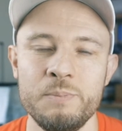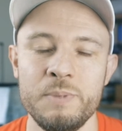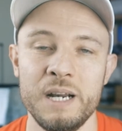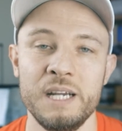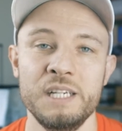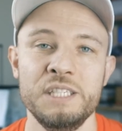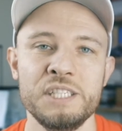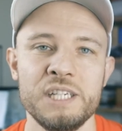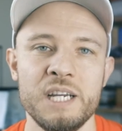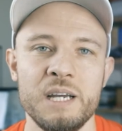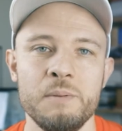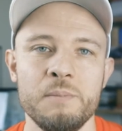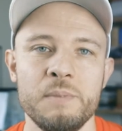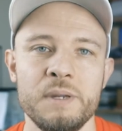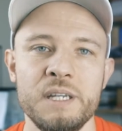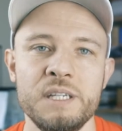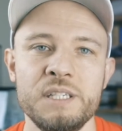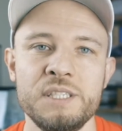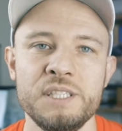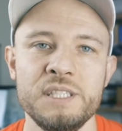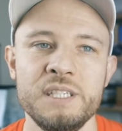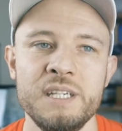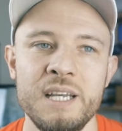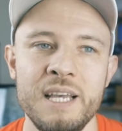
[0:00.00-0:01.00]

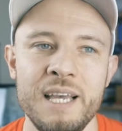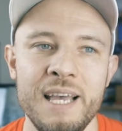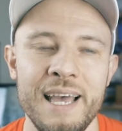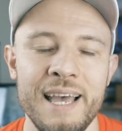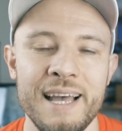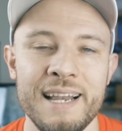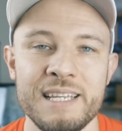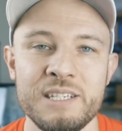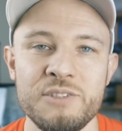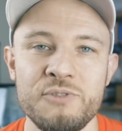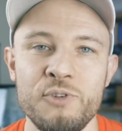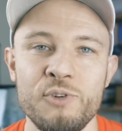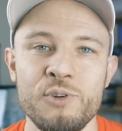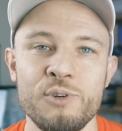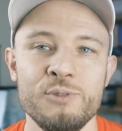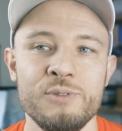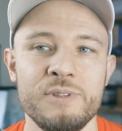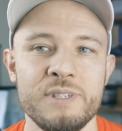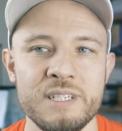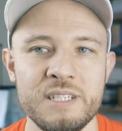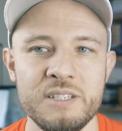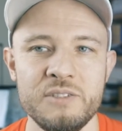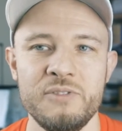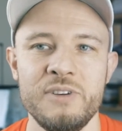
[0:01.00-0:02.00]
praticamente elas foram
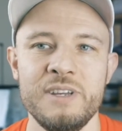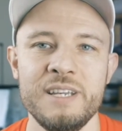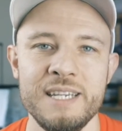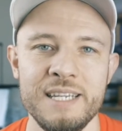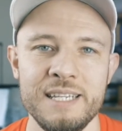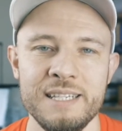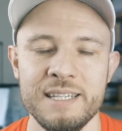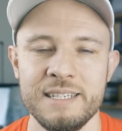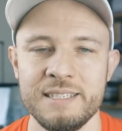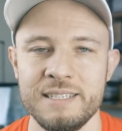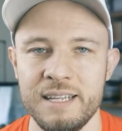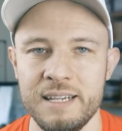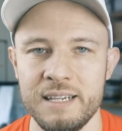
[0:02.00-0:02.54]
transferidas,